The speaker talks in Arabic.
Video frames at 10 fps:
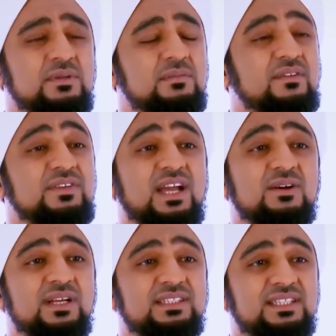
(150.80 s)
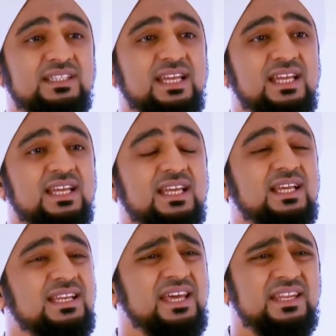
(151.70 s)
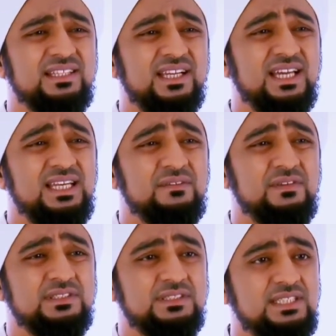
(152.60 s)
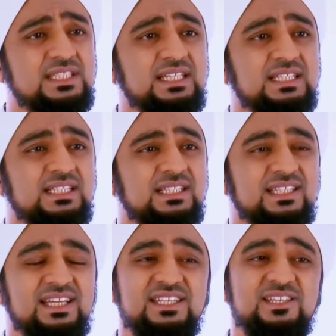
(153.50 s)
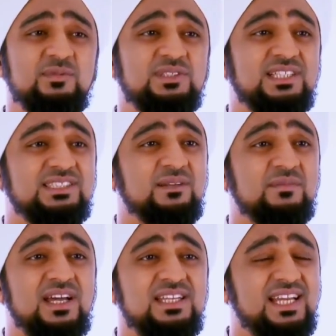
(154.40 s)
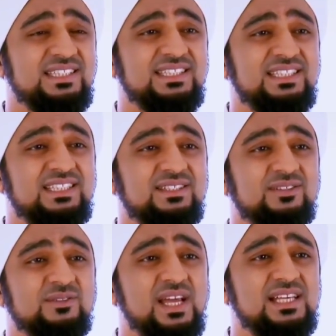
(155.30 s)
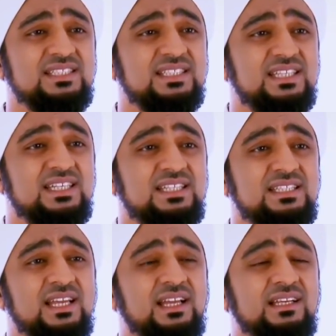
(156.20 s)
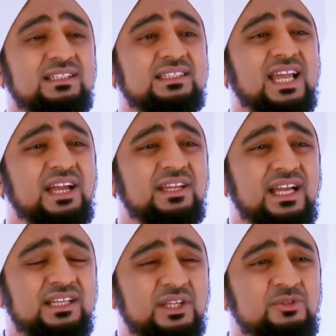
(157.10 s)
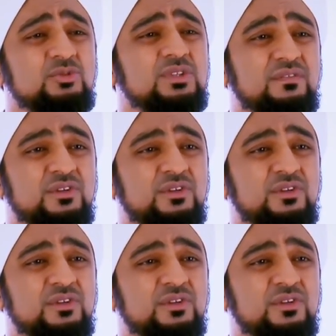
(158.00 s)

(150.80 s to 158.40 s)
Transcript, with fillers: بما في خواطرنا لا نتكلف السجع لأن النبي صلى الله عليه وسلم قال يأتي أناس يعتدون في